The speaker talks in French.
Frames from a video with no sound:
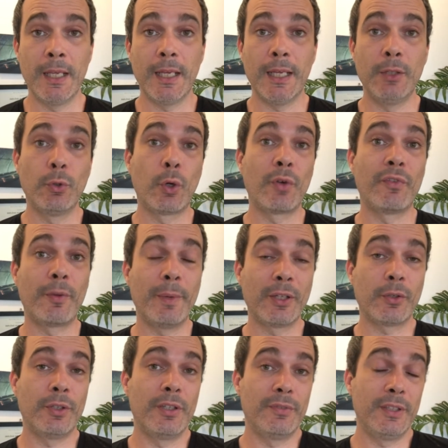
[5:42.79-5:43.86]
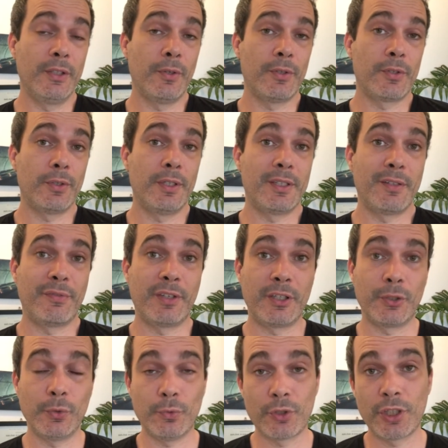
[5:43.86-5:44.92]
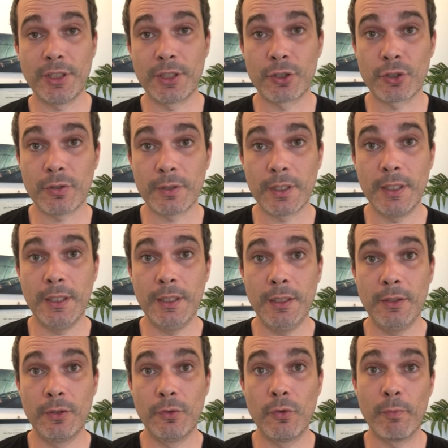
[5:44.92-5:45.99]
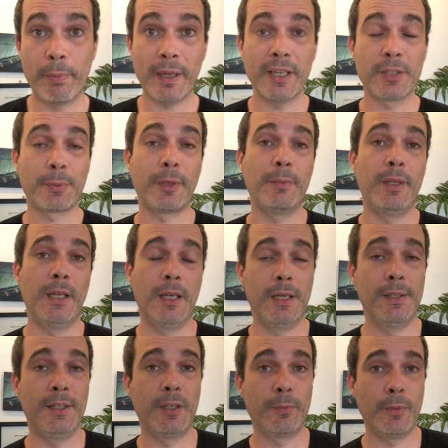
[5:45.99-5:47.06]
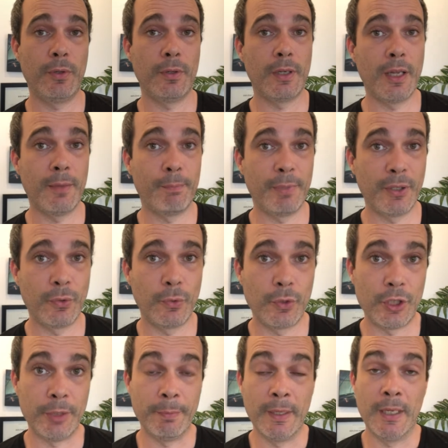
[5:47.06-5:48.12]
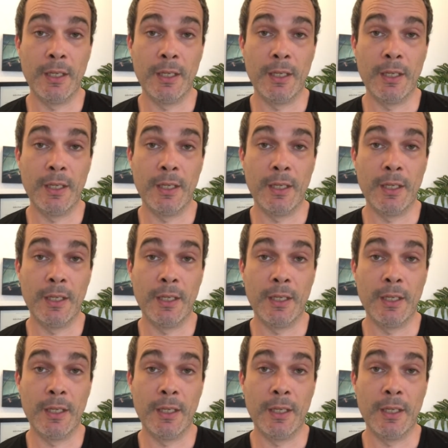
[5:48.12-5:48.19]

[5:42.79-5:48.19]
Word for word: Et donc, on va mettre en évidence des infections chez des gens qui euh, n'ont pas exprimé cliniquement la pathologie.